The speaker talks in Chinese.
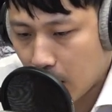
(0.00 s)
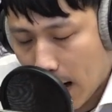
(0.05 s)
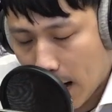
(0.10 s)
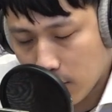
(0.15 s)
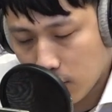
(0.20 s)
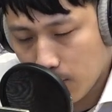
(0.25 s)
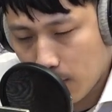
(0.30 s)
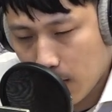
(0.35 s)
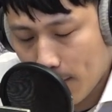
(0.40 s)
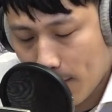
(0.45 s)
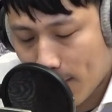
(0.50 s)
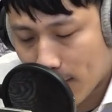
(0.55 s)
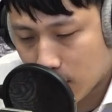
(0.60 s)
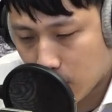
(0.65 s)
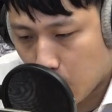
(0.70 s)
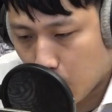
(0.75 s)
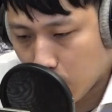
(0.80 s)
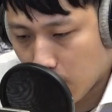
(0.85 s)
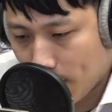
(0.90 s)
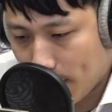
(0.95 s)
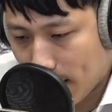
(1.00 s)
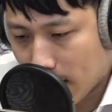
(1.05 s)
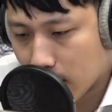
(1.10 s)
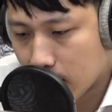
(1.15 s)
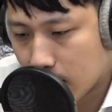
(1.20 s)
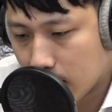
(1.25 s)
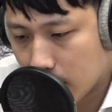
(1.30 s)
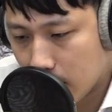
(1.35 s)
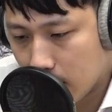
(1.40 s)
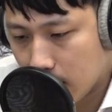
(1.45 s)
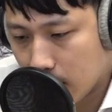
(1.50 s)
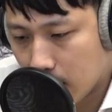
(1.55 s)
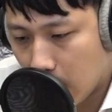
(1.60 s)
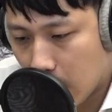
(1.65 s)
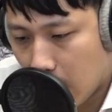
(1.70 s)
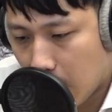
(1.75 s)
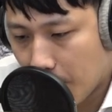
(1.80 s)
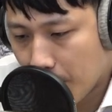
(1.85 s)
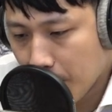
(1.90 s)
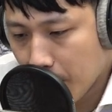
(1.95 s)
还是没办法掌握的非常仔
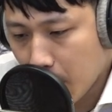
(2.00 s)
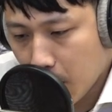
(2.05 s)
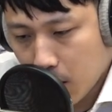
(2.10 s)
细啦。